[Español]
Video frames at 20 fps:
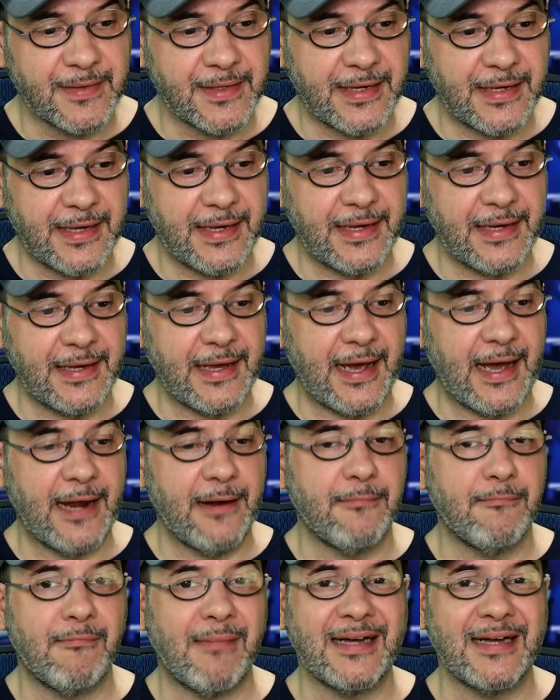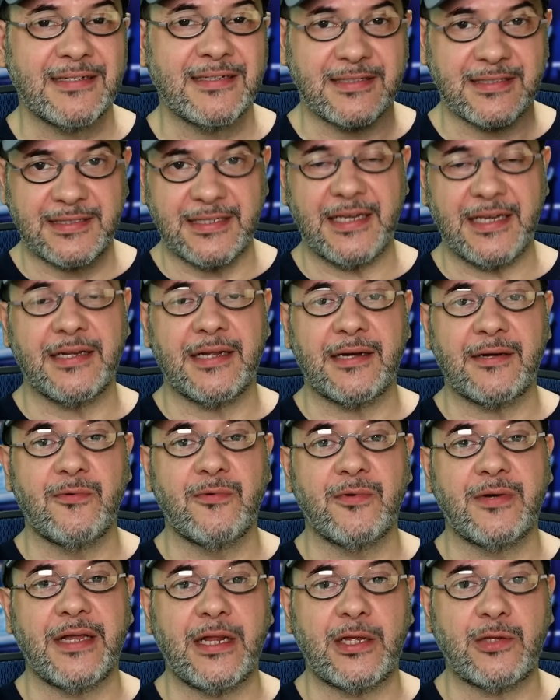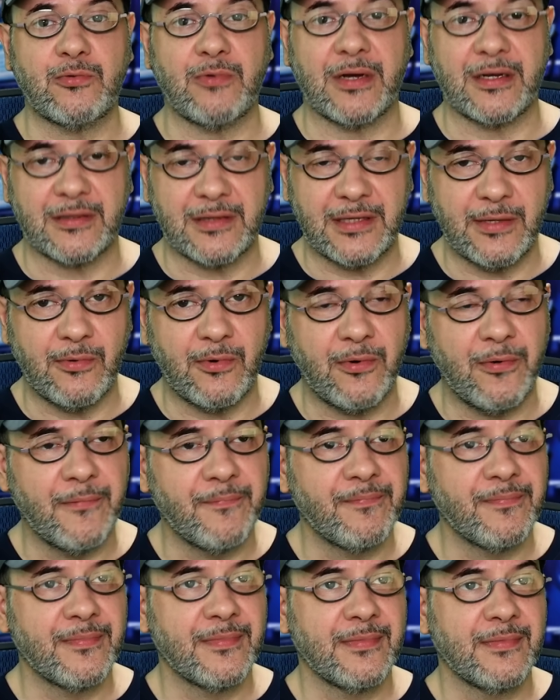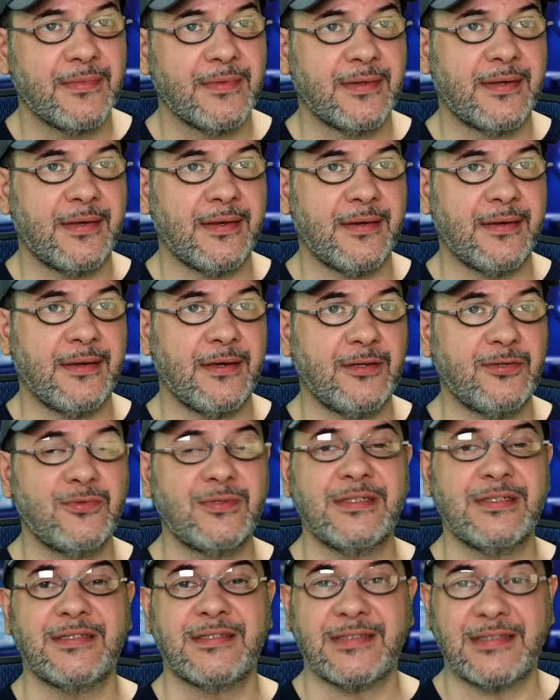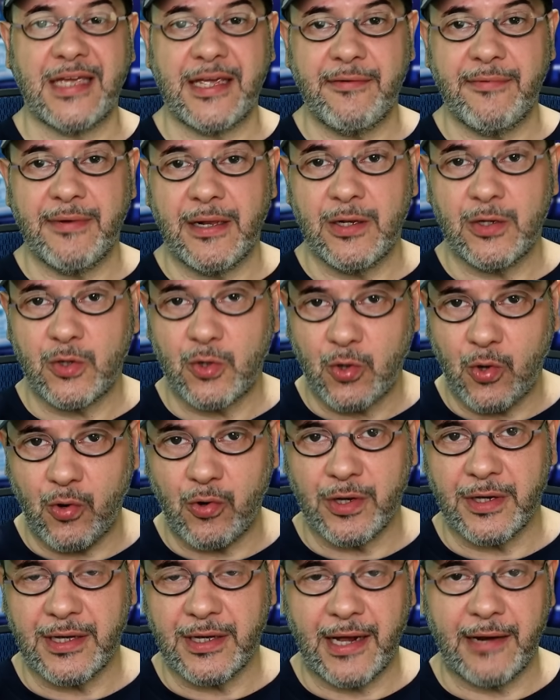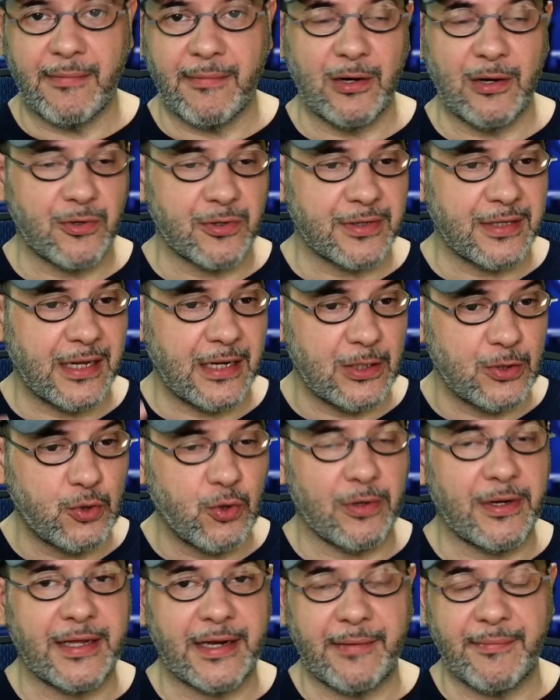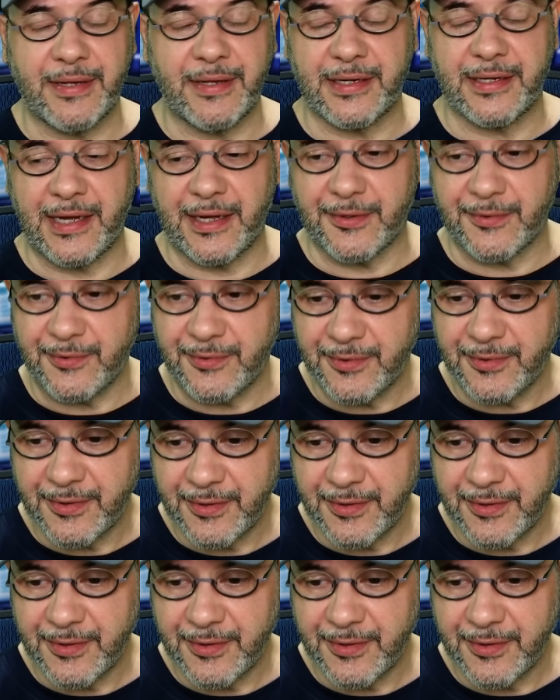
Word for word: que almacenan un criptoactivo que es un stable coin al valor del dólar americano,